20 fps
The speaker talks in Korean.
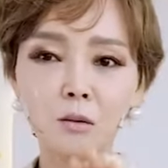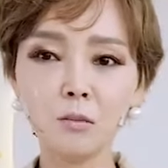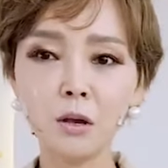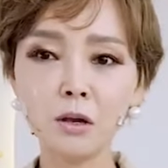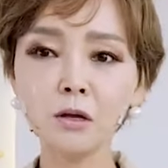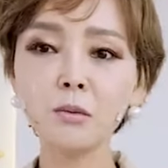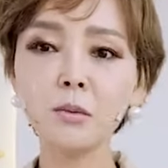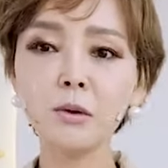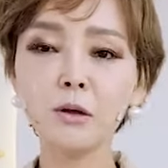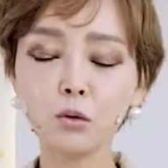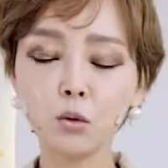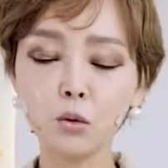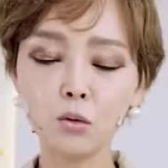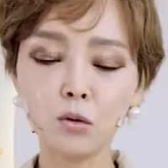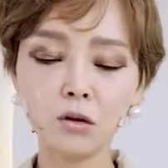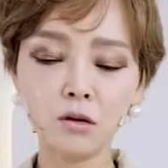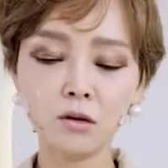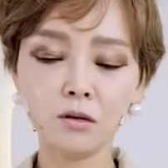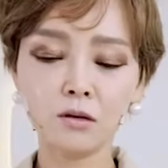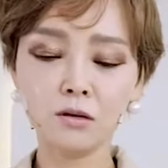뱅글뱅글
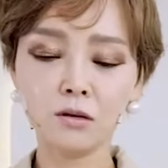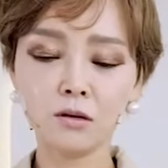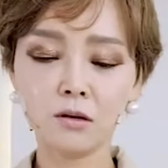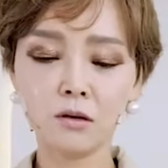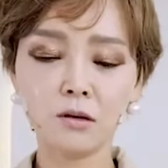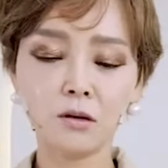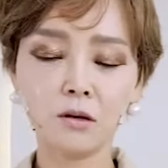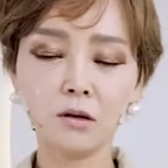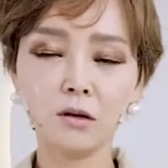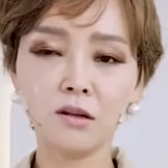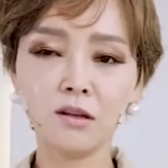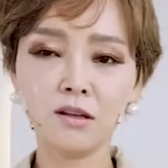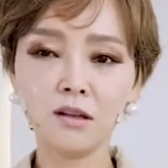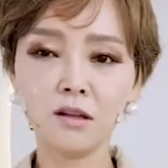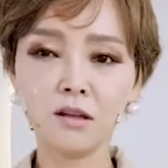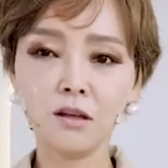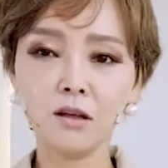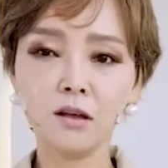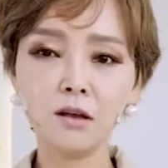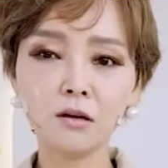돌려.
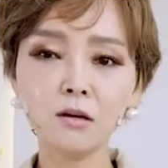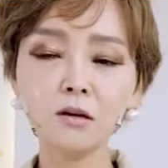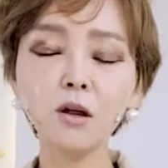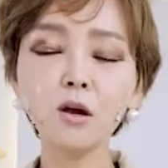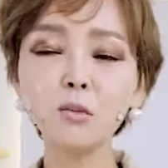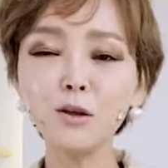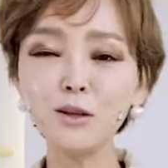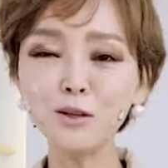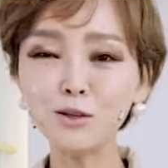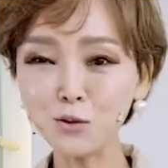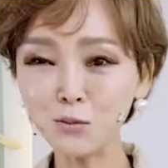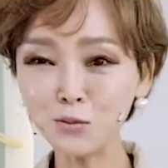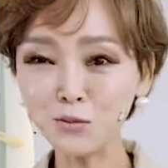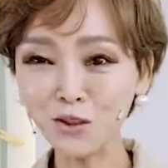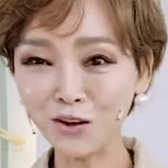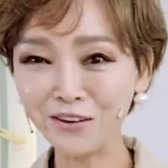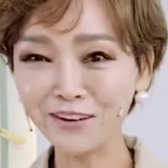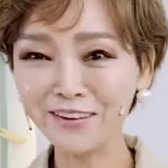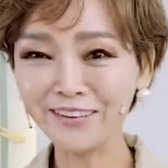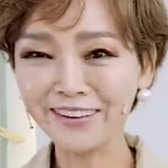그러면 좀
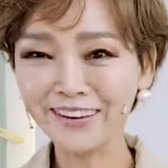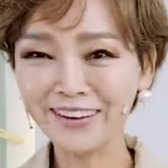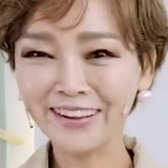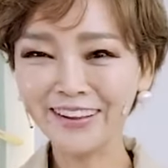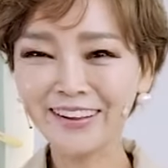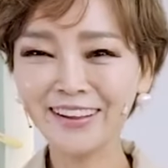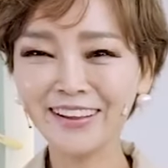더